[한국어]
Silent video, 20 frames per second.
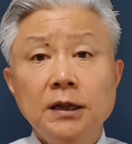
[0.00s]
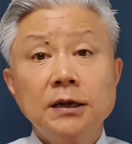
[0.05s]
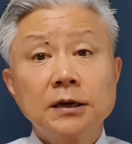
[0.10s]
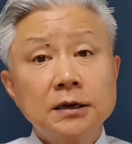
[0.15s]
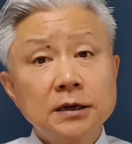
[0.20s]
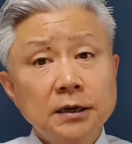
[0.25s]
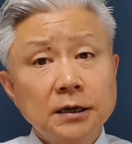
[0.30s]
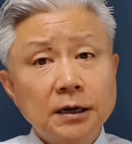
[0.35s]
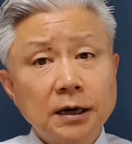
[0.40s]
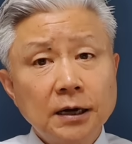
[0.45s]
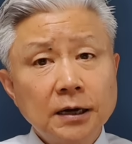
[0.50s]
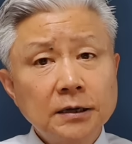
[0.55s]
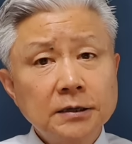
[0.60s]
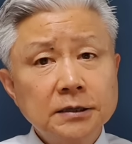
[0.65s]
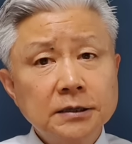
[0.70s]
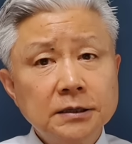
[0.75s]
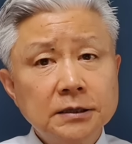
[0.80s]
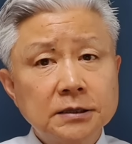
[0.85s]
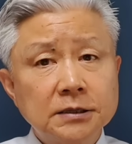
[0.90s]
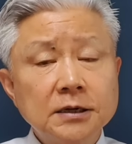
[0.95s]
그러니까
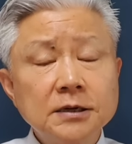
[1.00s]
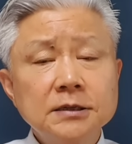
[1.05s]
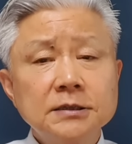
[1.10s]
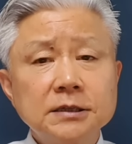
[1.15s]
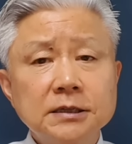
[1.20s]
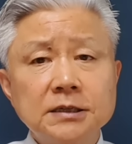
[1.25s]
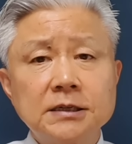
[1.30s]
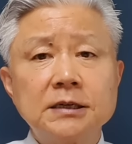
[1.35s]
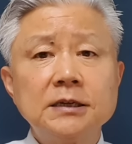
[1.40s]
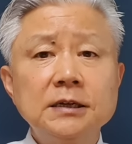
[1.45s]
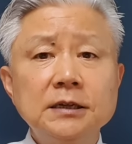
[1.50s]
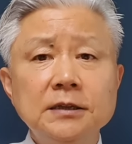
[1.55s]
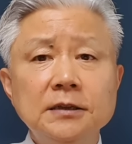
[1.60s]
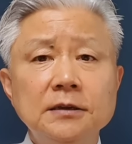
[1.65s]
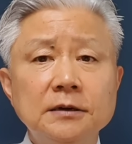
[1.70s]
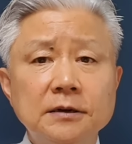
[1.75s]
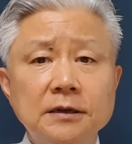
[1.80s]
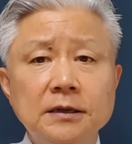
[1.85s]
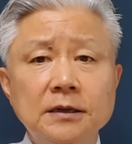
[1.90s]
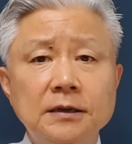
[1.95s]
이 정치
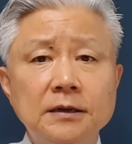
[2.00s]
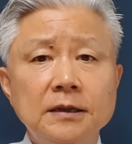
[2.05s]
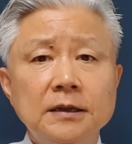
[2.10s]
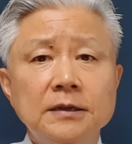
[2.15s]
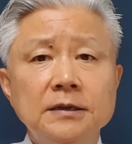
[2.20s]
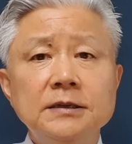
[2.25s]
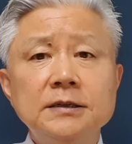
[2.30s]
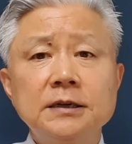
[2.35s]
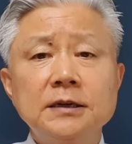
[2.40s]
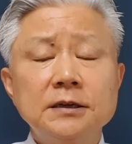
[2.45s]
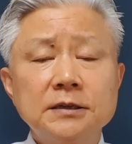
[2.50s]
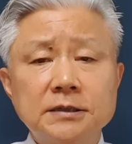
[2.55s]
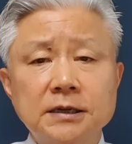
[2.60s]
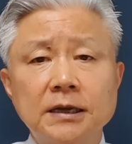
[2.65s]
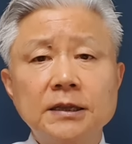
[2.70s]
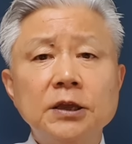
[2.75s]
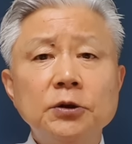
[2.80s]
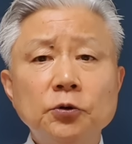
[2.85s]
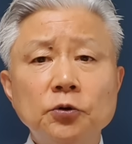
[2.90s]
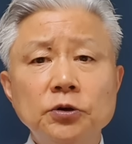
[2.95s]
신인들이 이제는
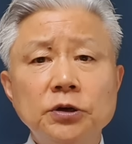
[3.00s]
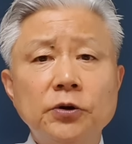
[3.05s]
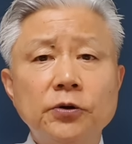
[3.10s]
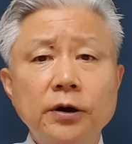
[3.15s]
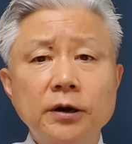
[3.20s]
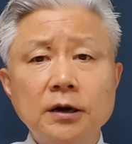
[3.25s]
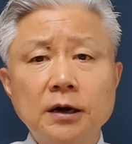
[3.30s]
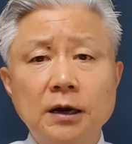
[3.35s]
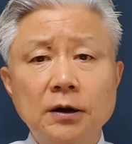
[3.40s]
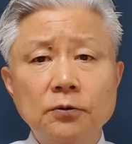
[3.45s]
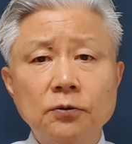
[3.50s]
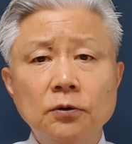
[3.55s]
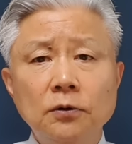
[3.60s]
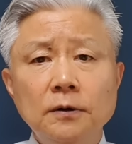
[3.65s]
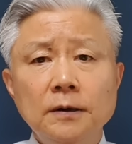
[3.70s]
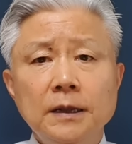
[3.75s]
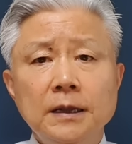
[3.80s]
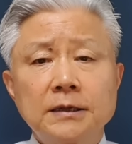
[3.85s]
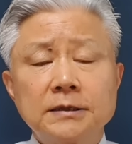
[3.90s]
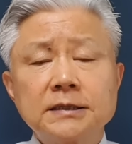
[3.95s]
제대로 역할을
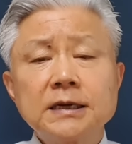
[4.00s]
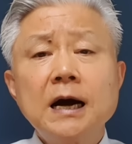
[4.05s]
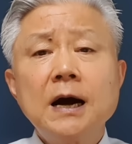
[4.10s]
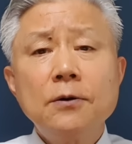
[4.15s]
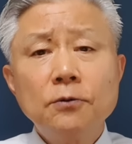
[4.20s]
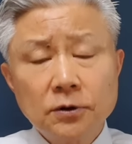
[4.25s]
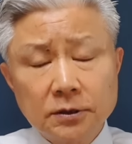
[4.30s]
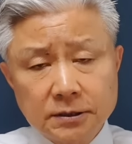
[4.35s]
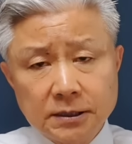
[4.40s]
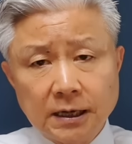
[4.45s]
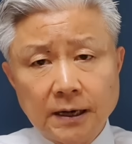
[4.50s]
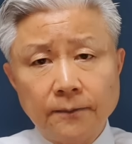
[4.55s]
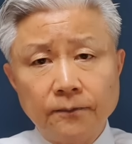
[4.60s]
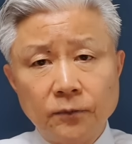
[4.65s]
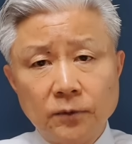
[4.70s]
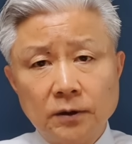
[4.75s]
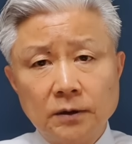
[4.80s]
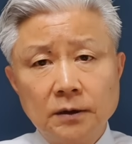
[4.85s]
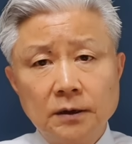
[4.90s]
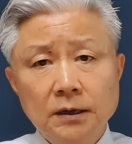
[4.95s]
하고 싸우는
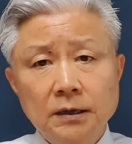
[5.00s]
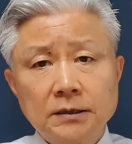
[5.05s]
사람들